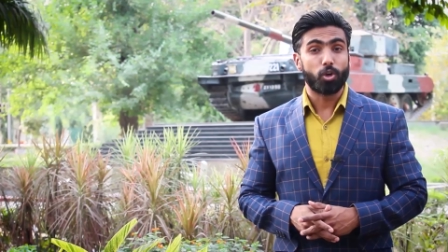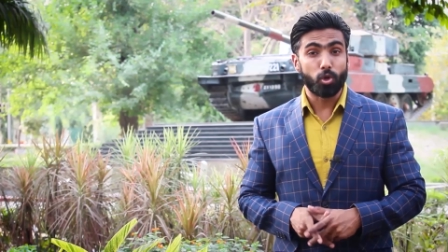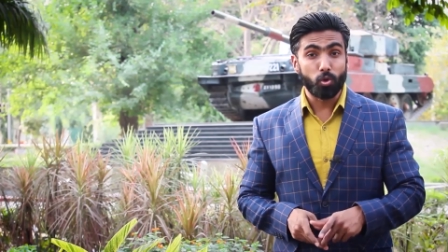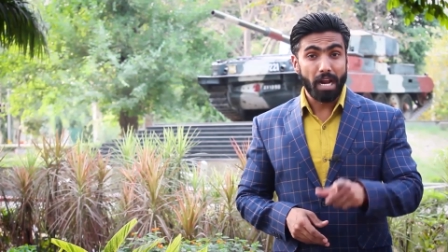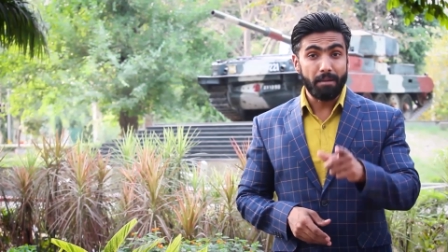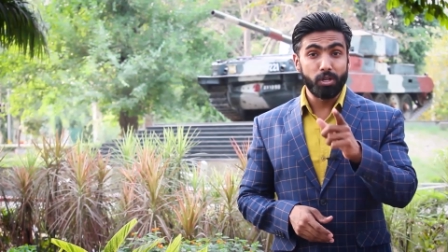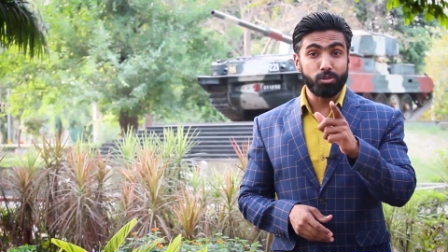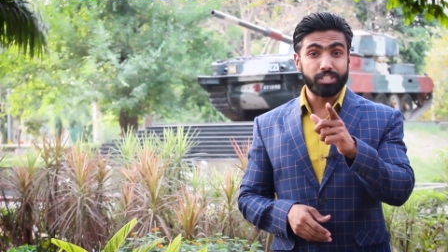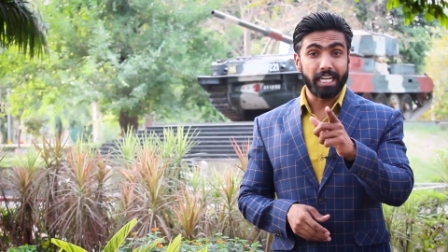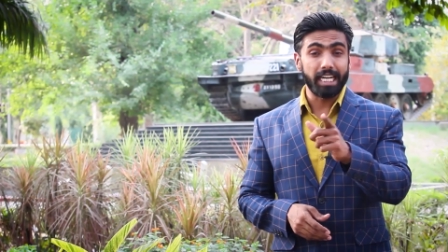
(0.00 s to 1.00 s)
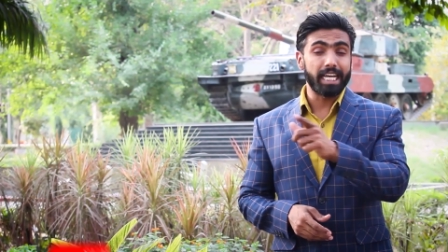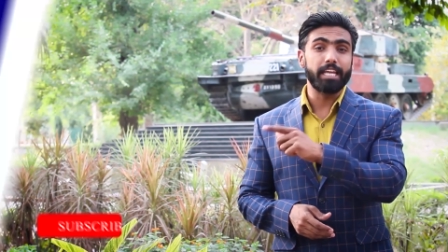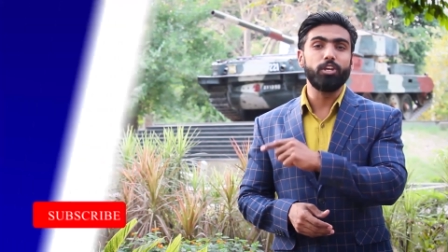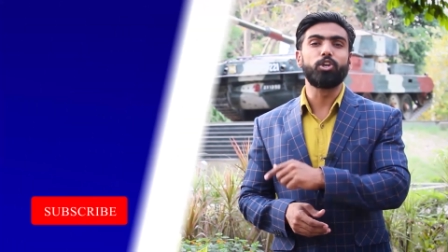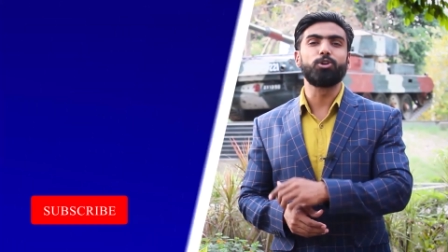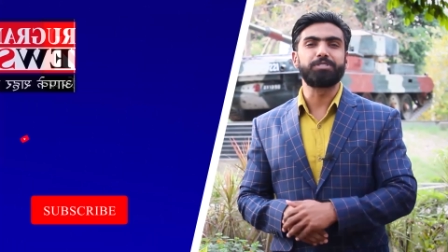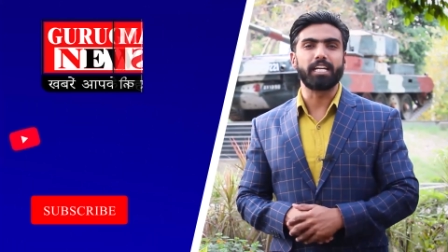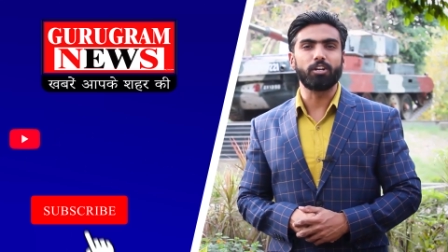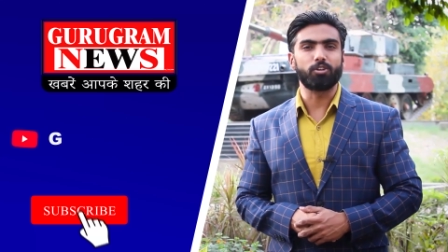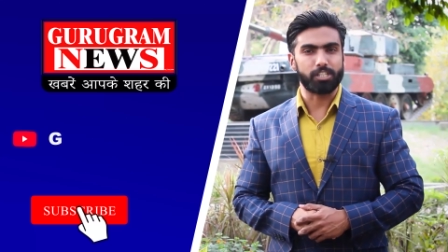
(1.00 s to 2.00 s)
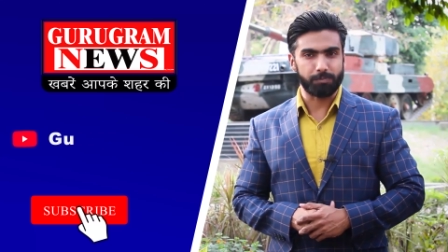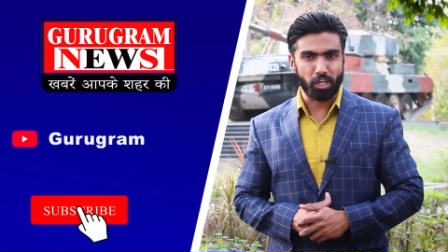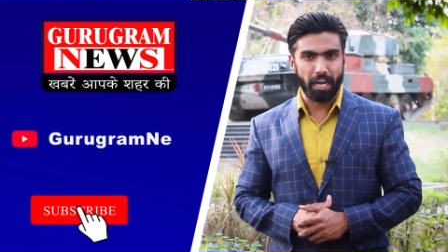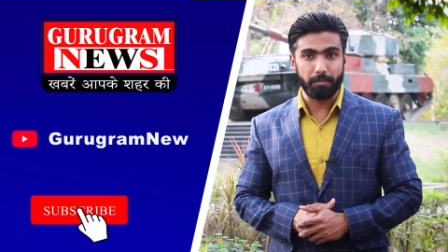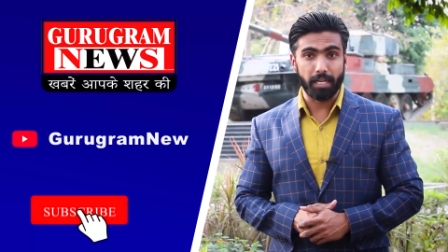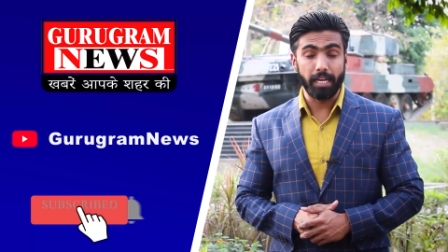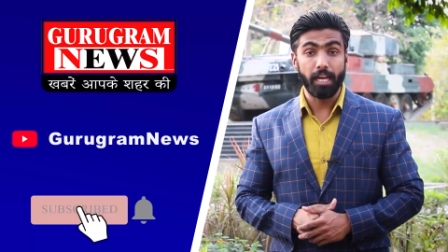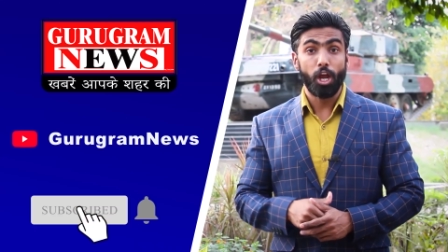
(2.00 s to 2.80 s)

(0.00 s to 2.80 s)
गुरुग्राम न्यूज़ चैनल के यूट्यूब चैनल को सब्सक्राइब करें